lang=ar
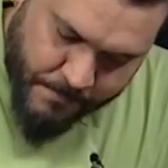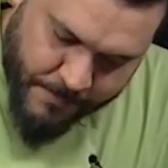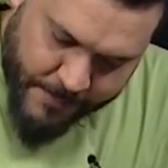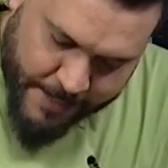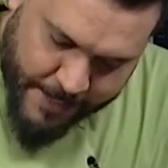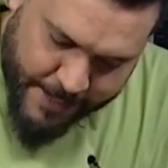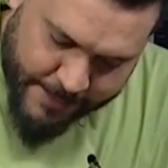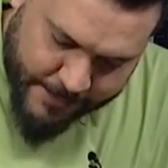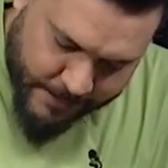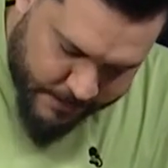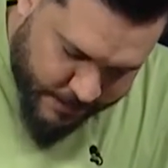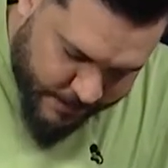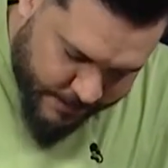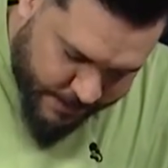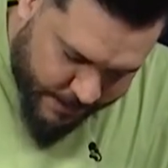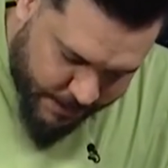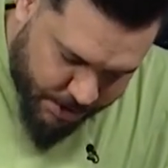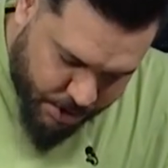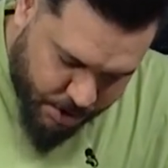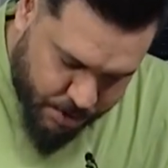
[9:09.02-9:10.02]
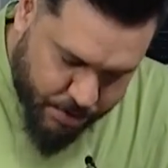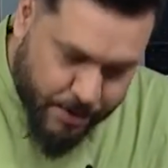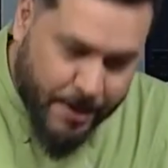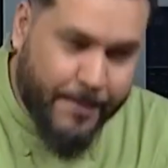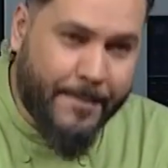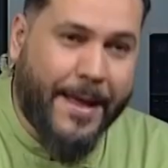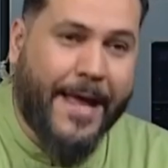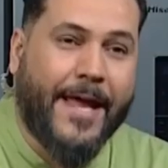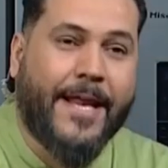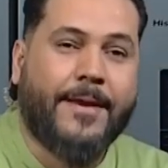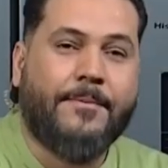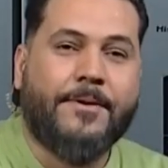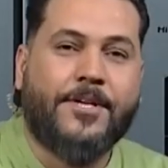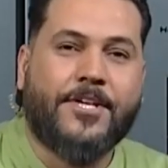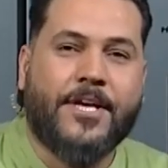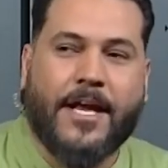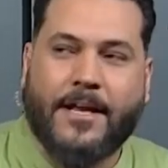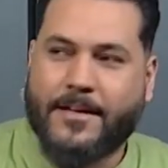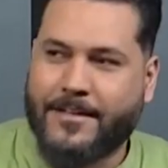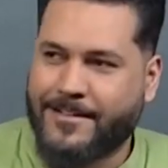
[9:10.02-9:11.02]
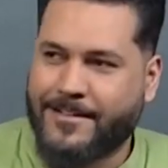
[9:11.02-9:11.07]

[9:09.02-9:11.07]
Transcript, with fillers: حتى تطلع شنو مقرمشه